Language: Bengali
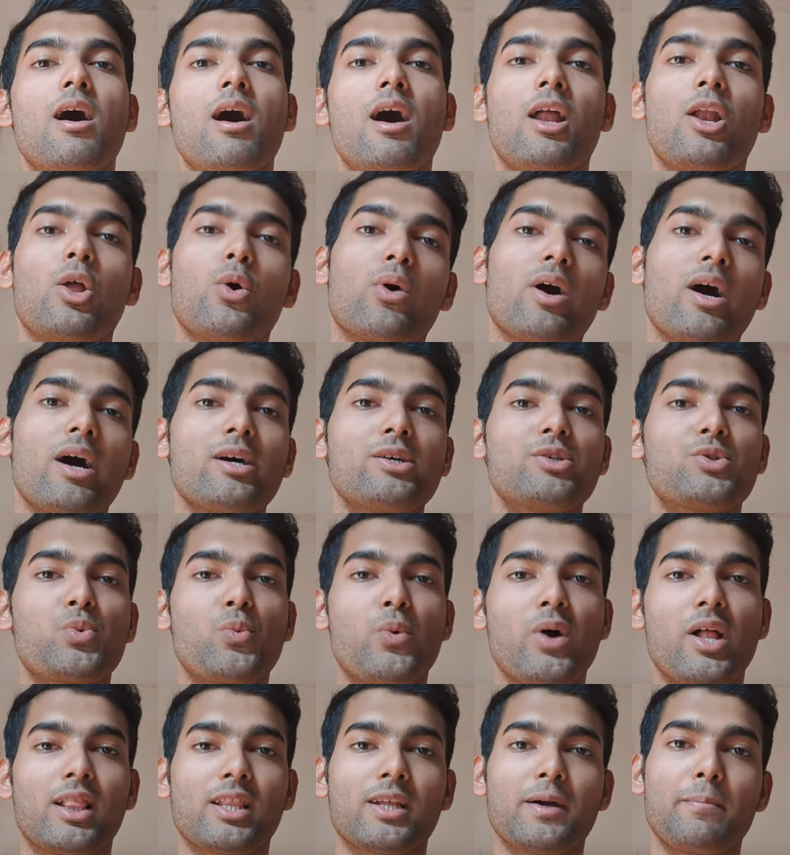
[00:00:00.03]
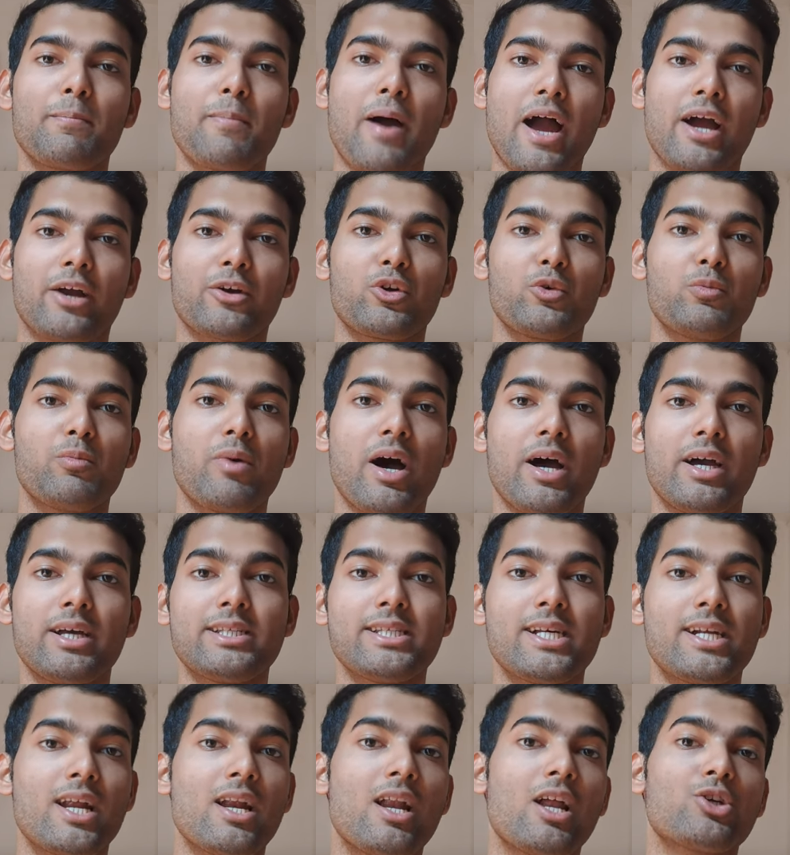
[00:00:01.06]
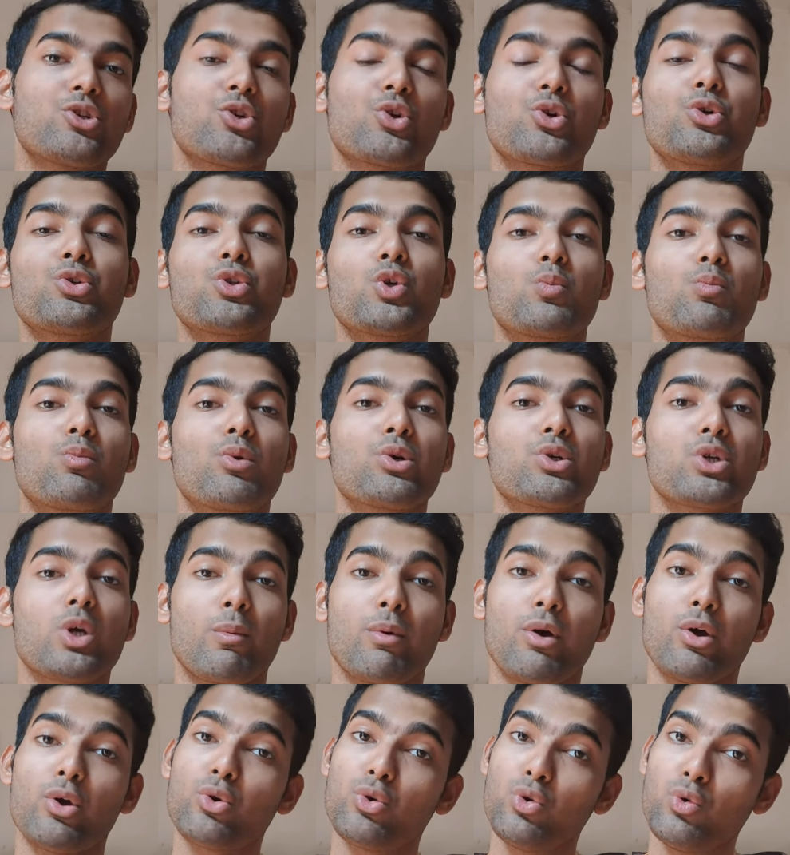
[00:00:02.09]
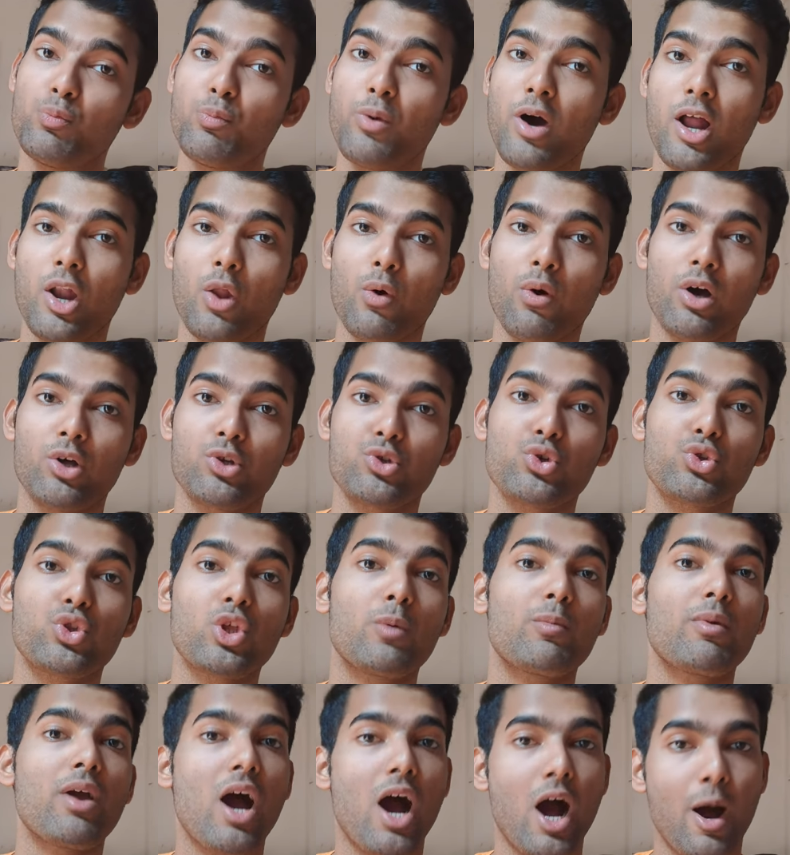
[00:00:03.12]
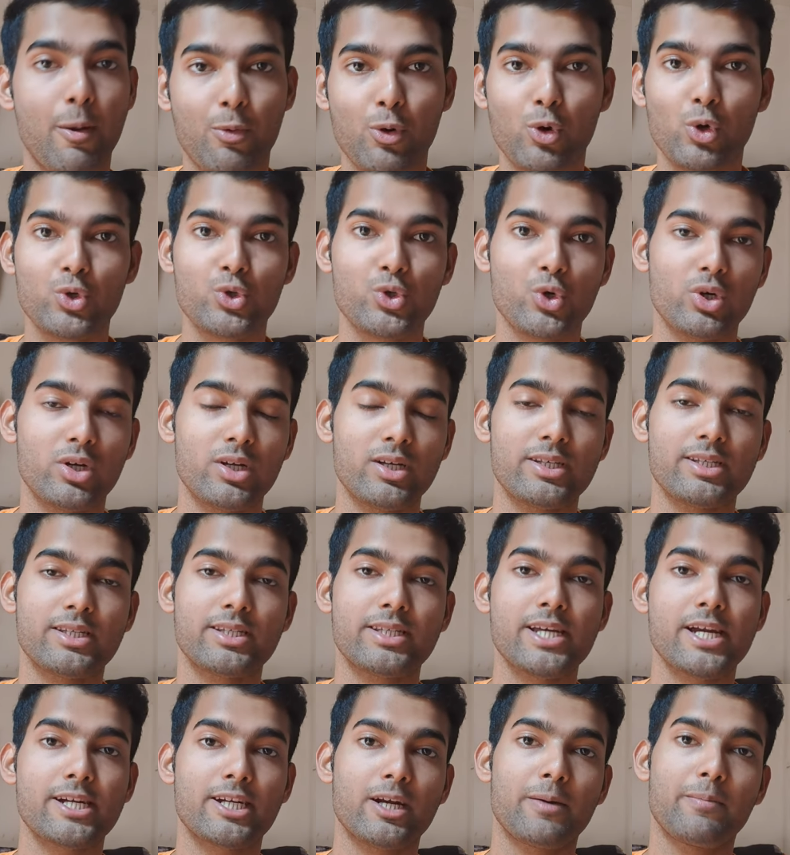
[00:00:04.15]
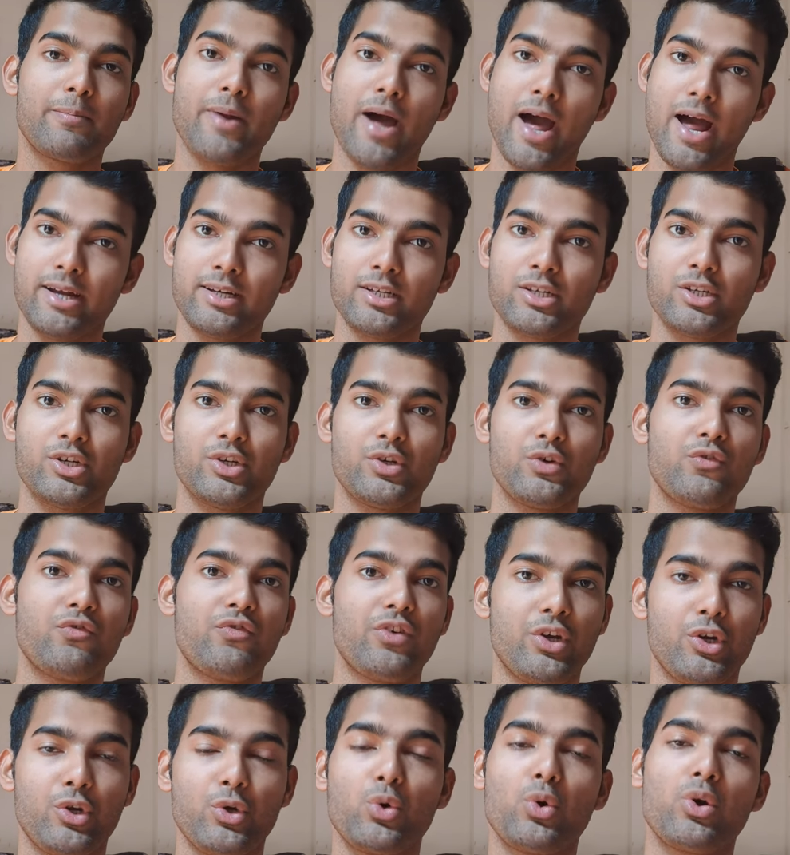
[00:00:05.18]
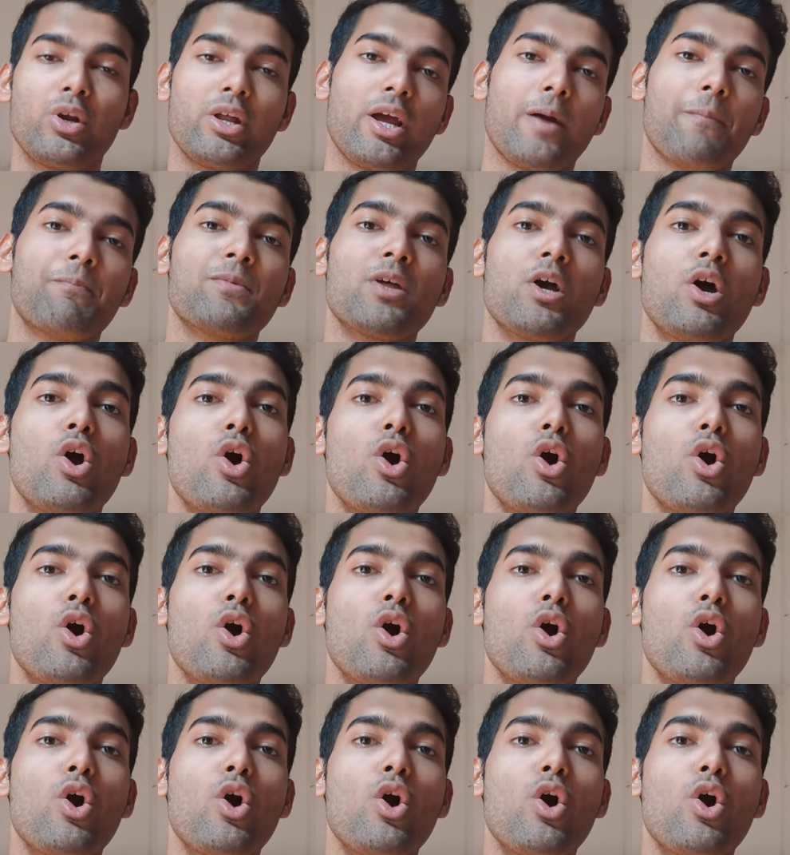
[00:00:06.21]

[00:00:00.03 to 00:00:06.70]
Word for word: হ্যালো গাইজ ওয়েলকাম ব্যাক টু মাই চ্যানেল আশা করি তোমরা সবাই খুব ভালো আছো তো আমি আবারও চলে এসেছি একটা ব্র্যান্ড নিউ ভিডিও নিয়ে